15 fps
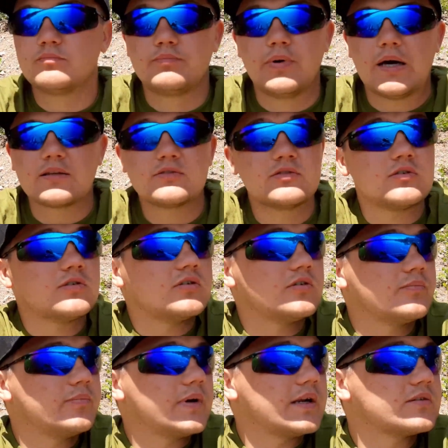
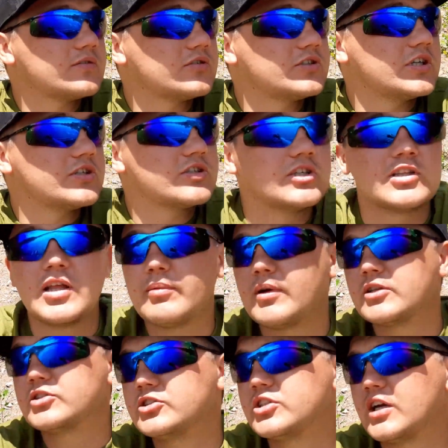bardzo, bardzo ciężki
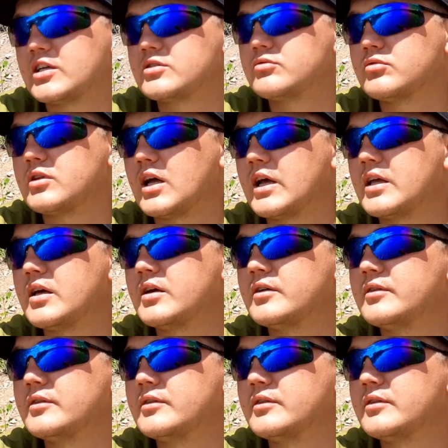temat dzisiaj jest tutaj.